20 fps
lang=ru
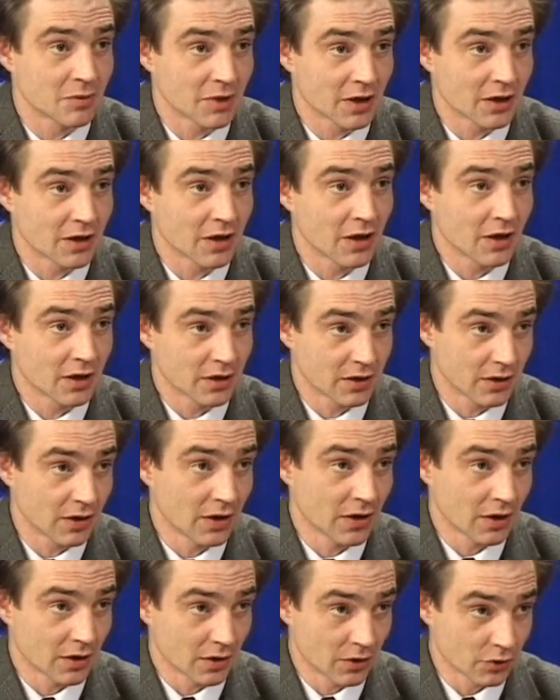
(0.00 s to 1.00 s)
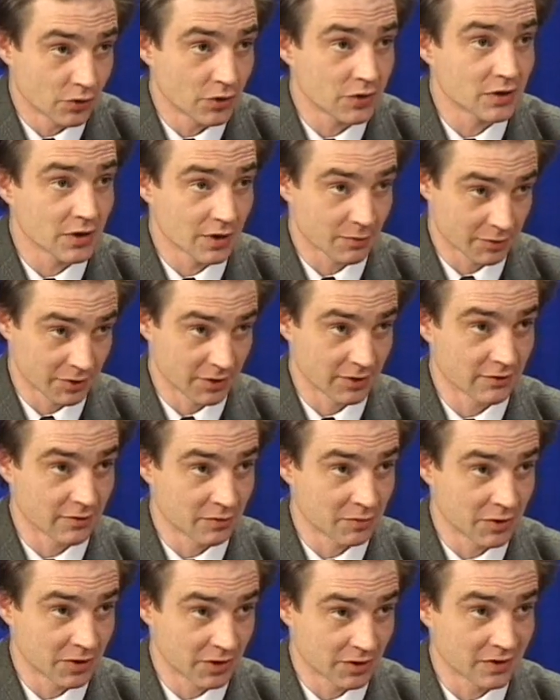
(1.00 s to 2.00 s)
как и люди западного
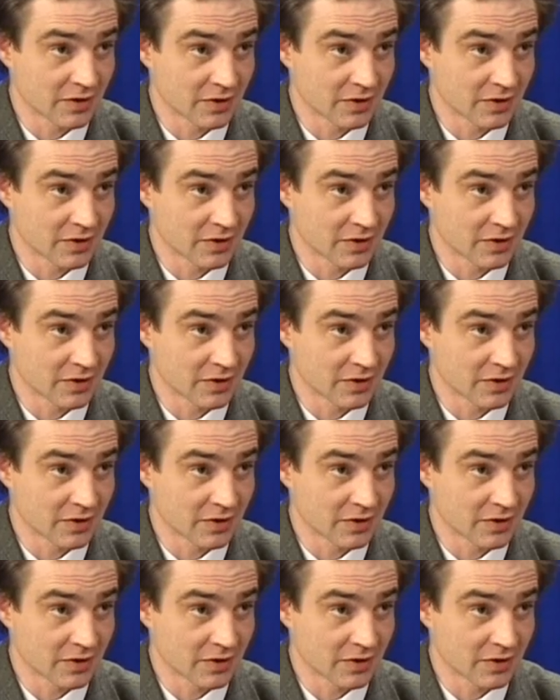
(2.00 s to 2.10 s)
мира